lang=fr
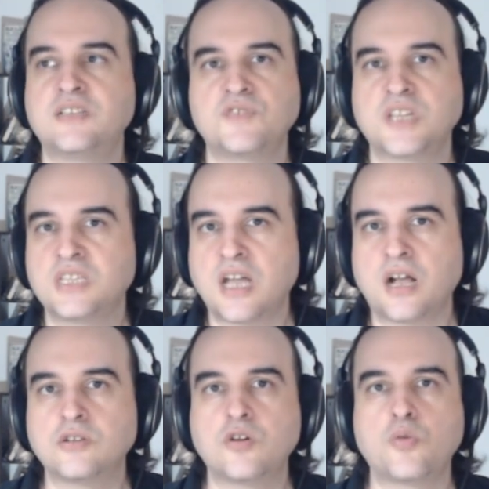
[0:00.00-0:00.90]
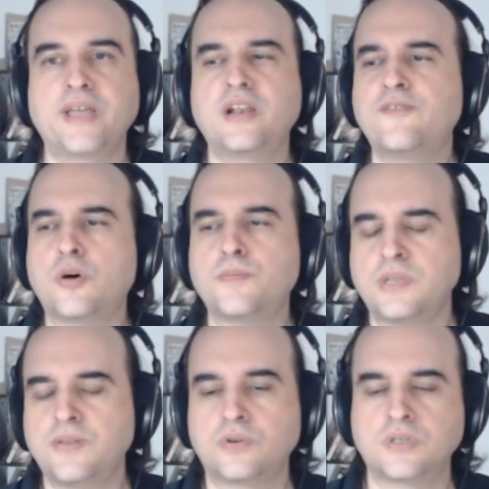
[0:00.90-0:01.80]
Si vous êtes dans le coin, là, ils vont,
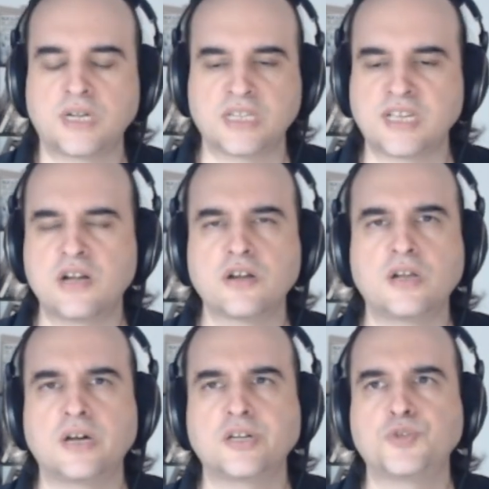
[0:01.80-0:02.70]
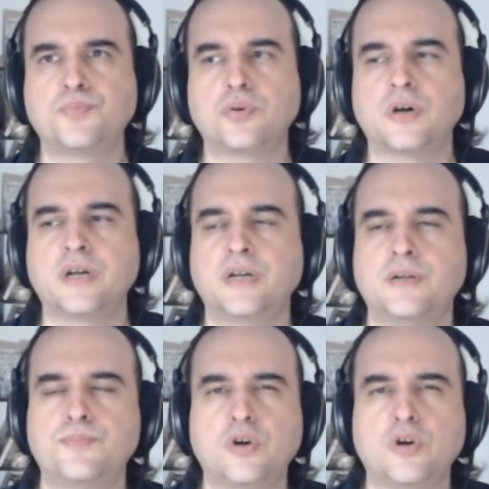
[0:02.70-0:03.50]
ils vont rentrer en relâche pour, euh,